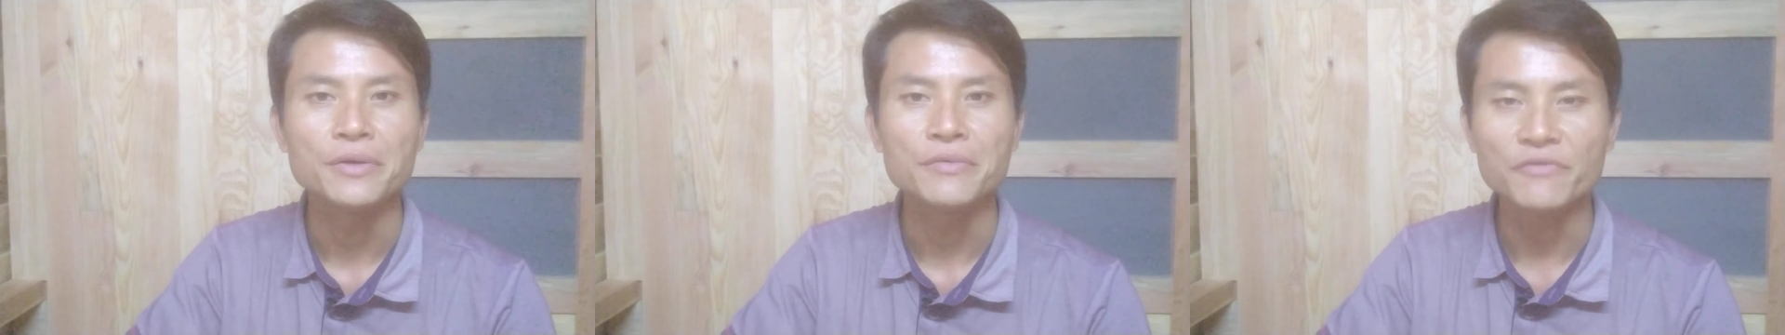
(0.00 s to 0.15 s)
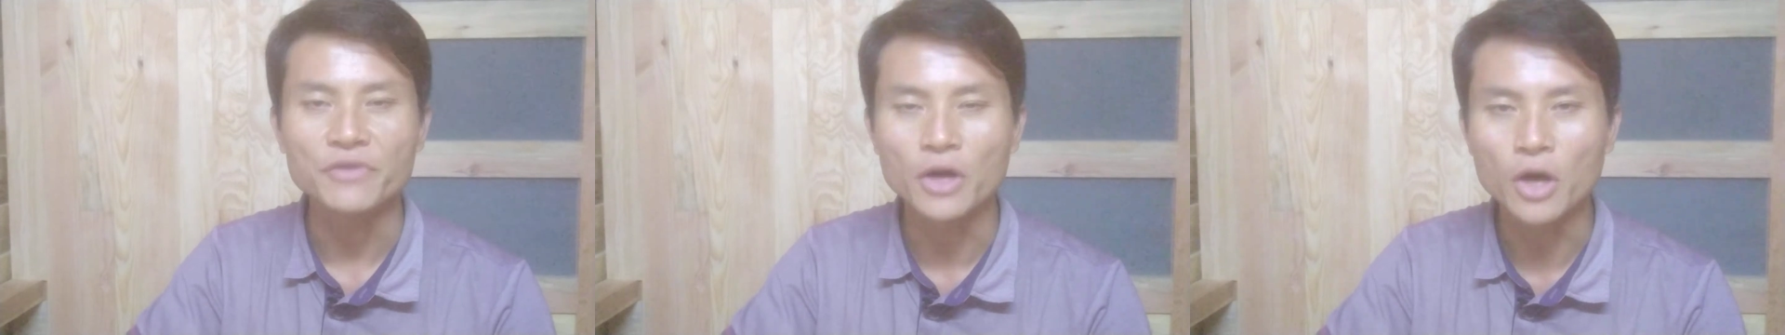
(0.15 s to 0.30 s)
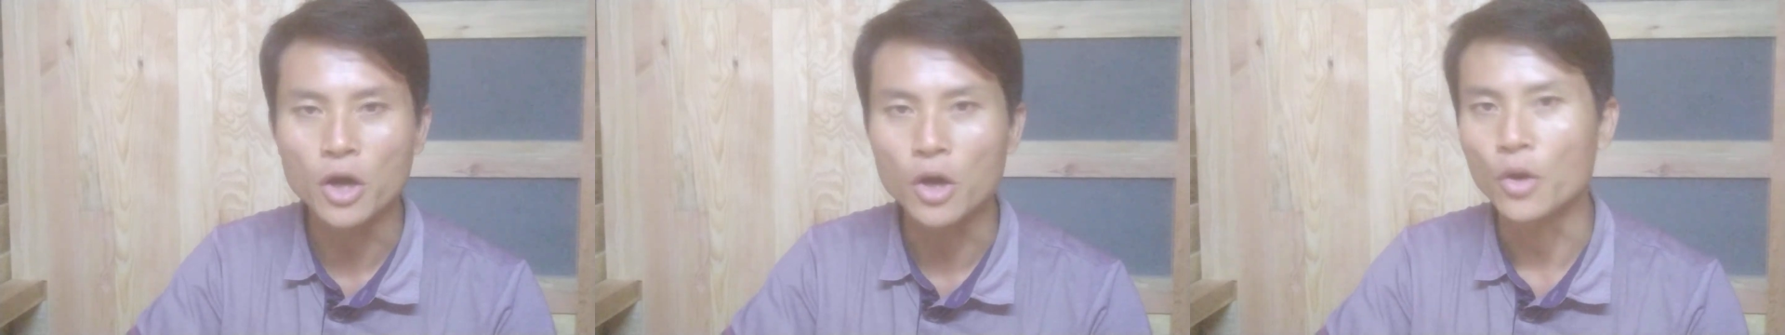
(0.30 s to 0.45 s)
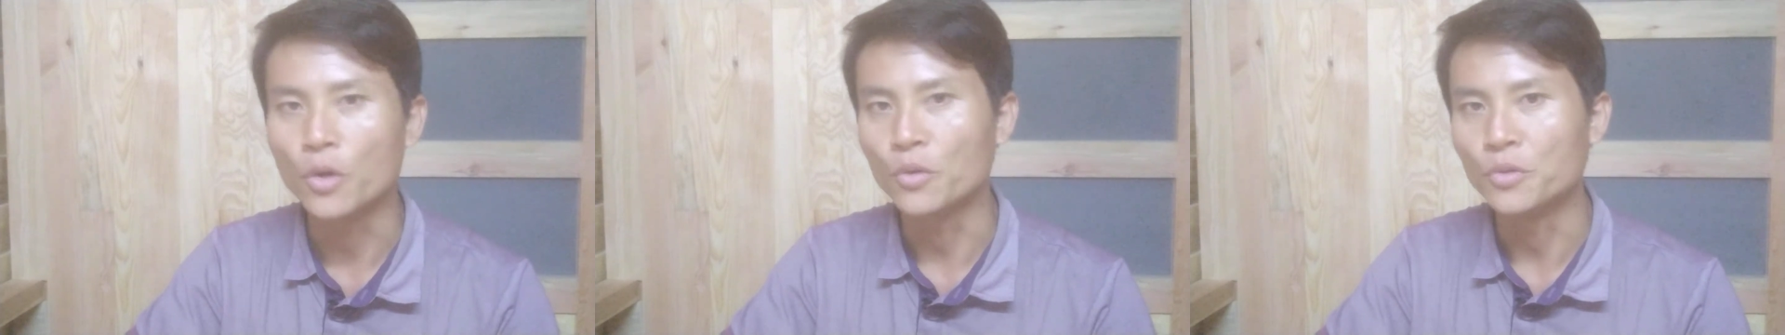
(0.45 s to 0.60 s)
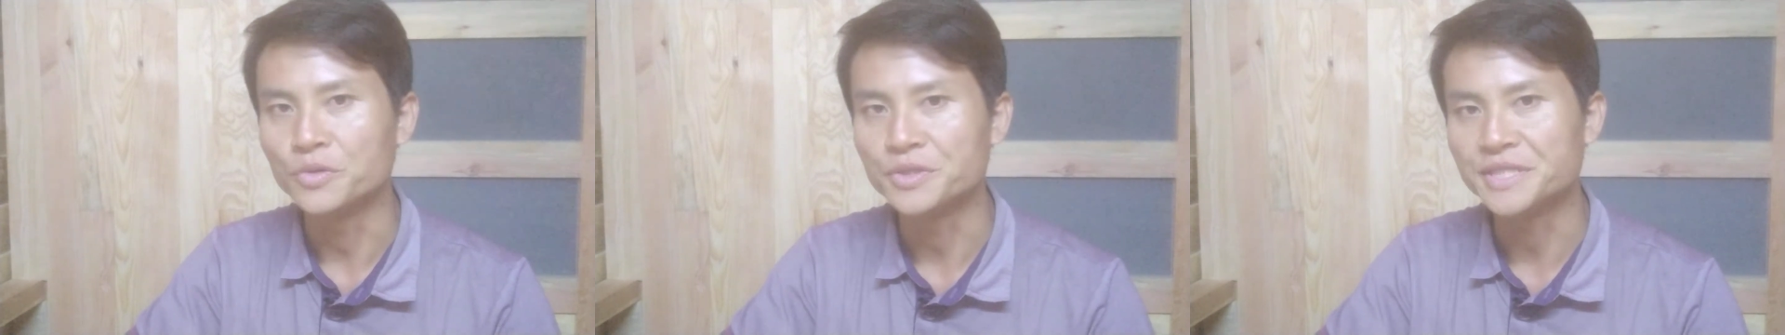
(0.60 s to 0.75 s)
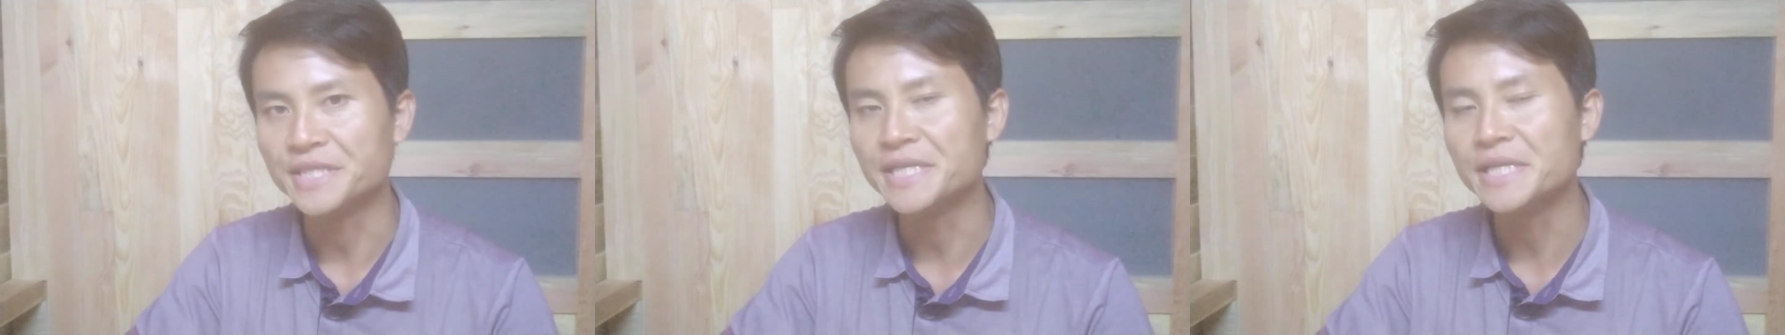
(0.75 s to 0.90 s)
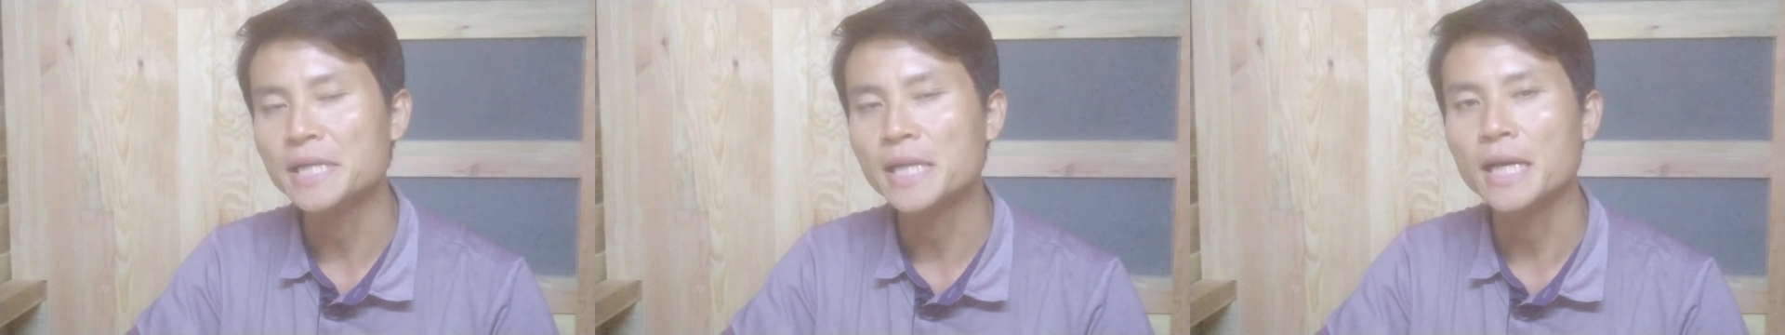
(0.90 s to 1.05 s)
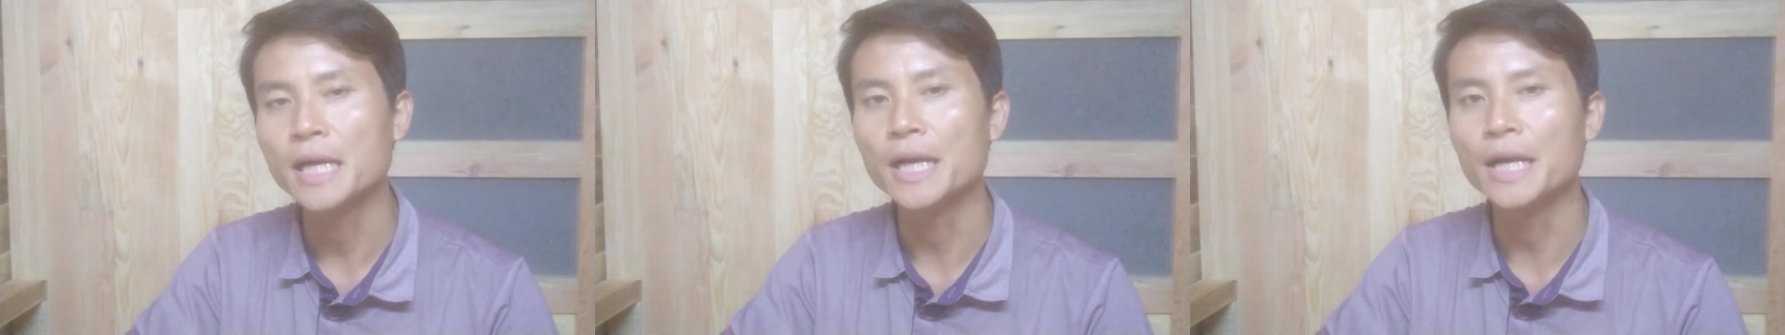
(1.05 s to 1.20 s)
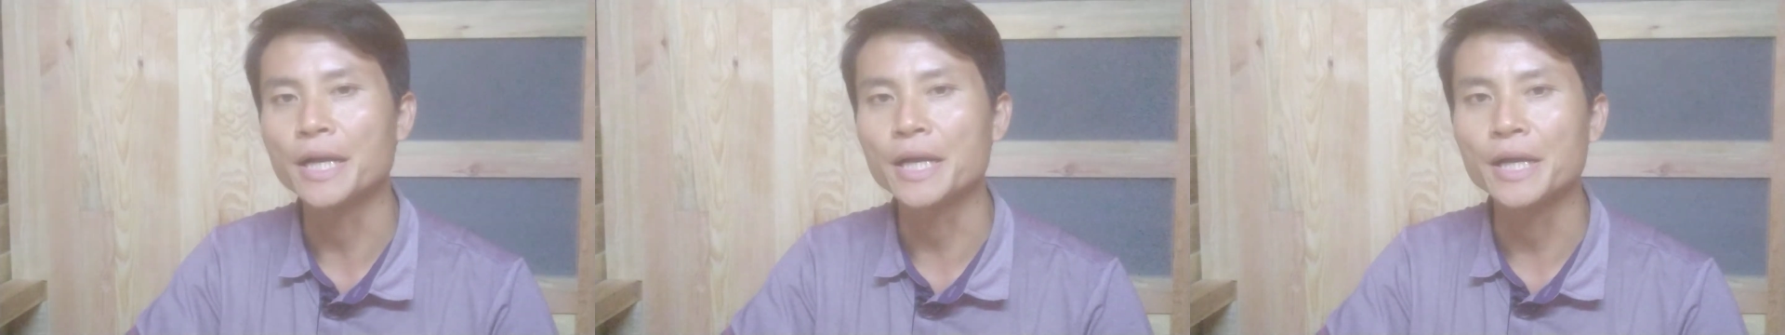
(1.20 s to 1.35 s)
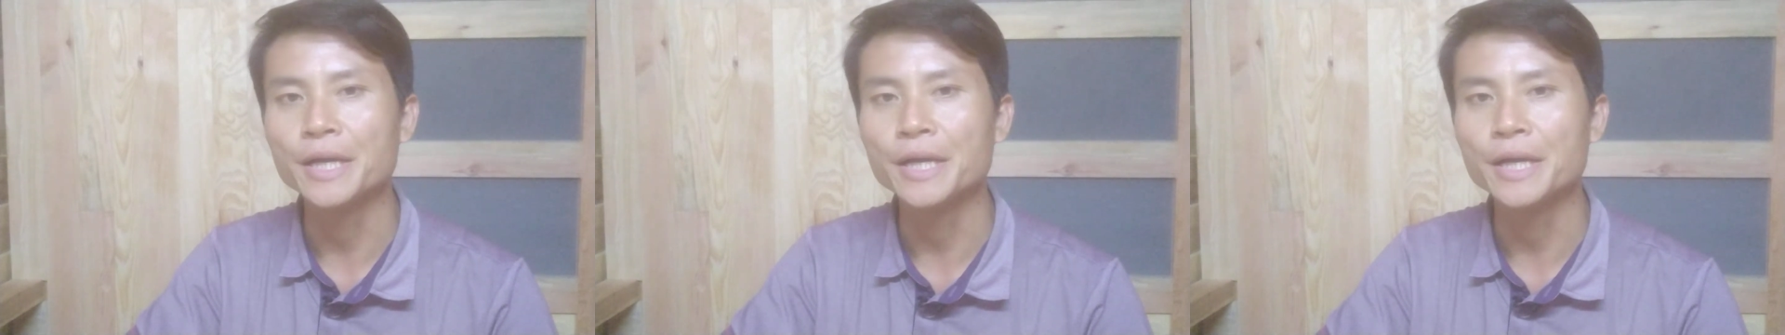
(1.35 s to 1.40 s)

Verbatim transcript: và họ cũng chính là